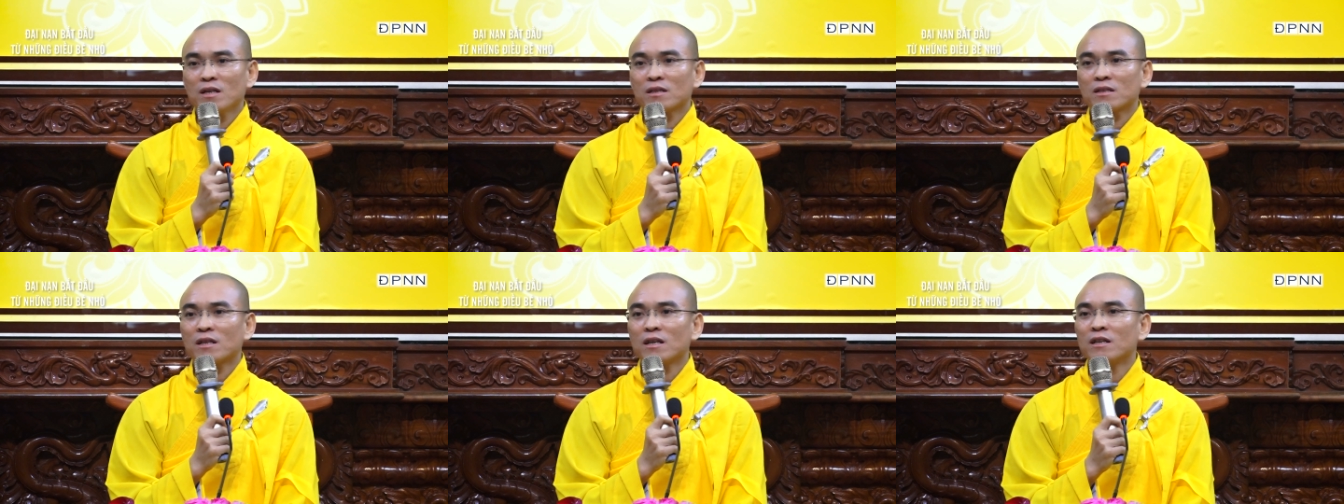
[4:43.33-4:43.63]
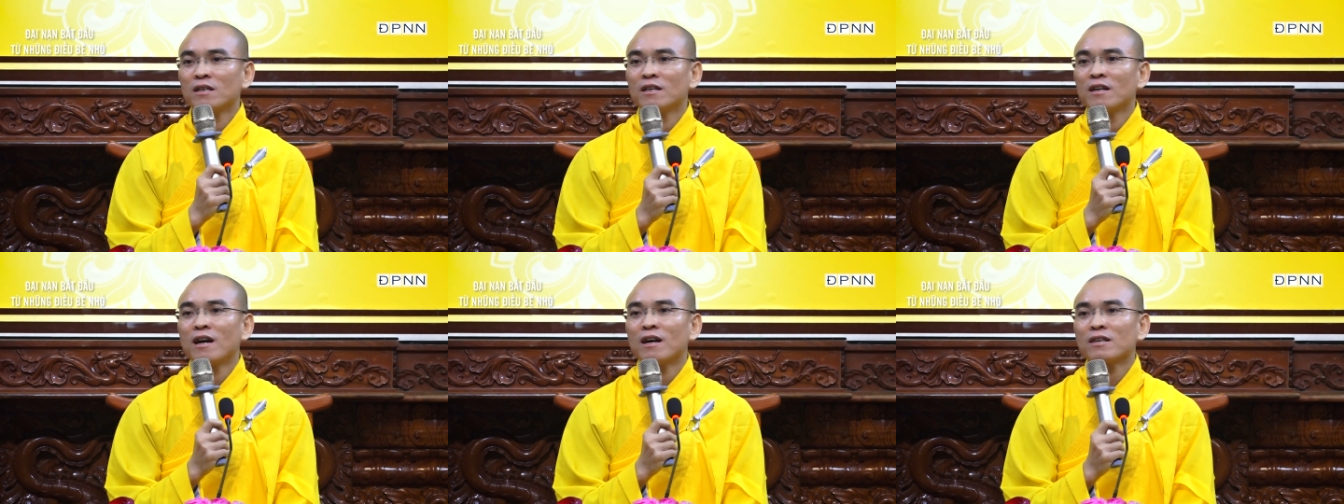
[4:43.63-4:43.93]

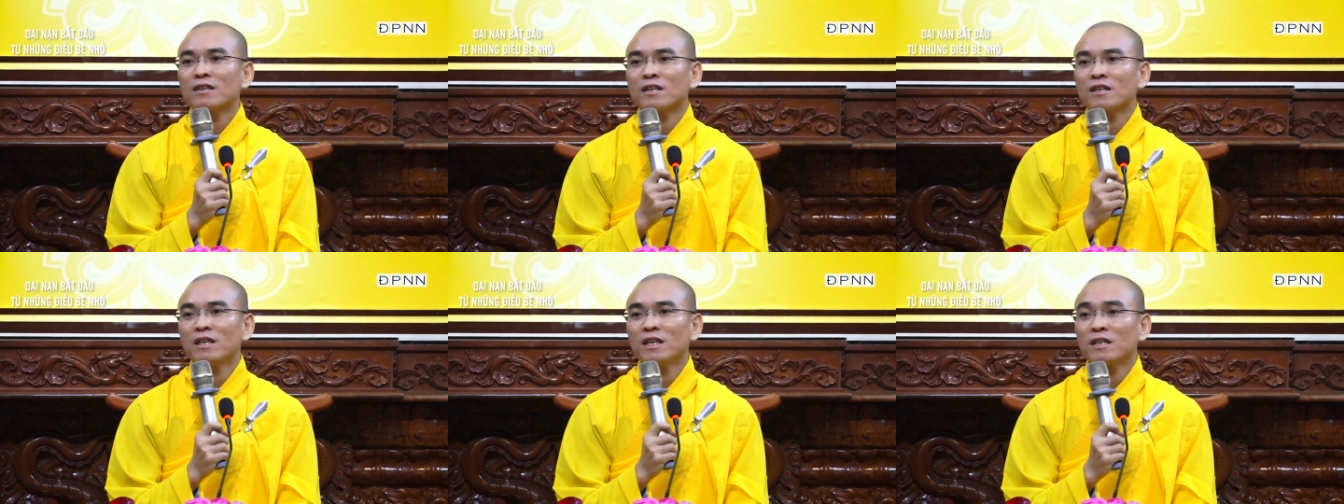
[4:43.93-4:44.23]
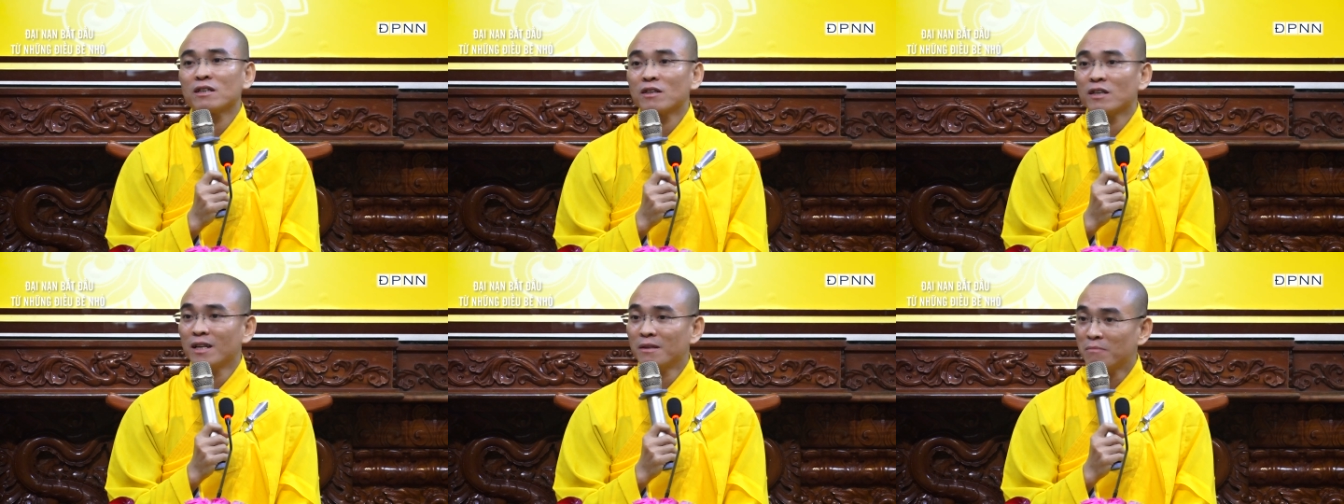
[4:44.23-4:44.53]
Từ đó trở đi
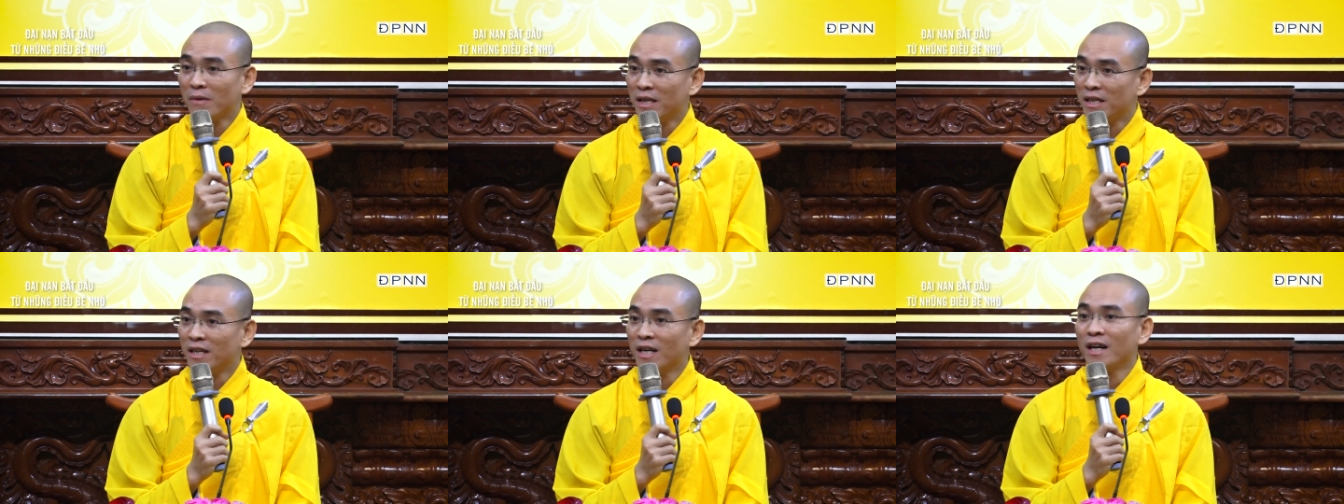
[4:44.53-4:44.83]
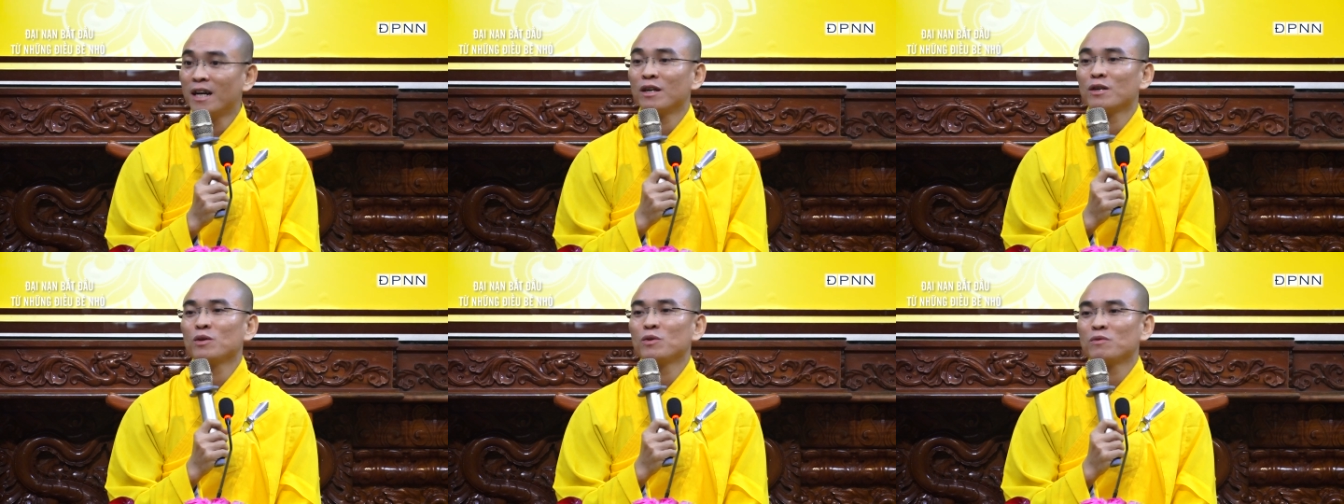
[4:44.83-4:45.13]
cho đến bây
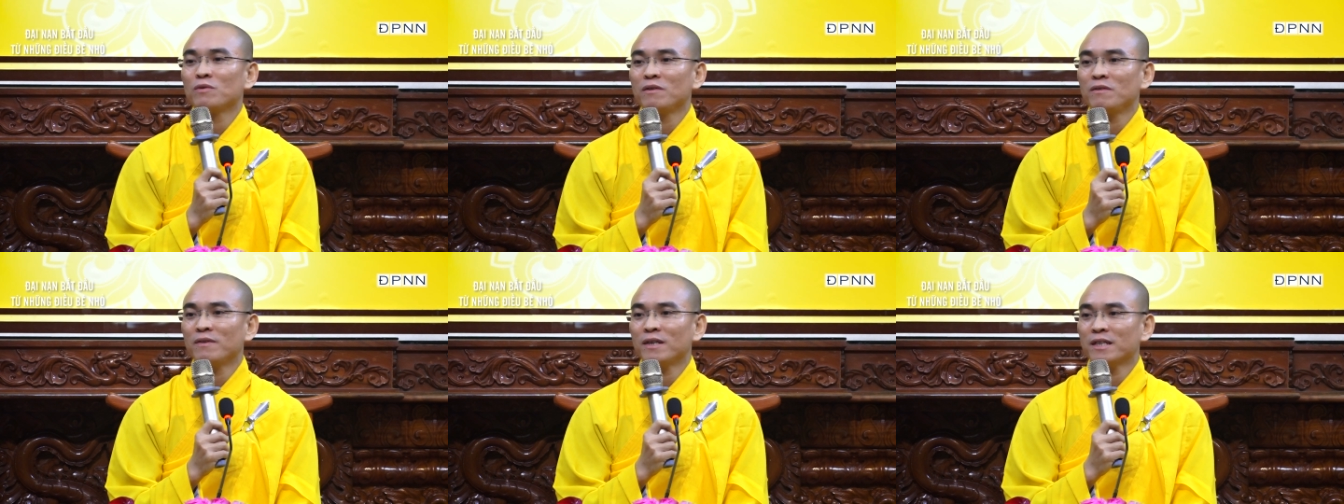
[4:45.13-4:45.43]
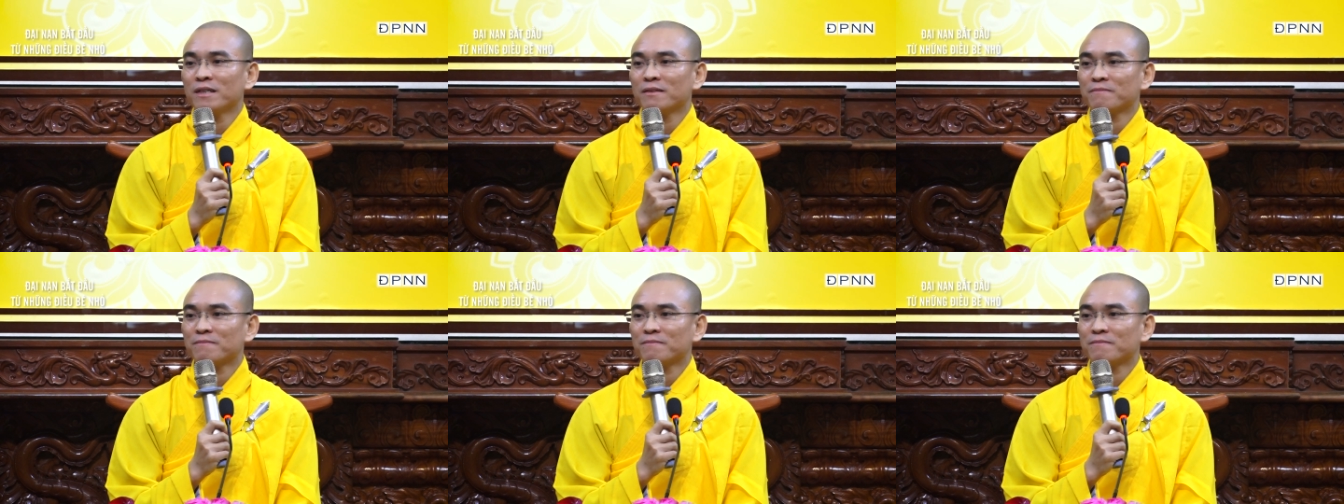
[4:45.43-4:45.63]
giờ luôn quý vị.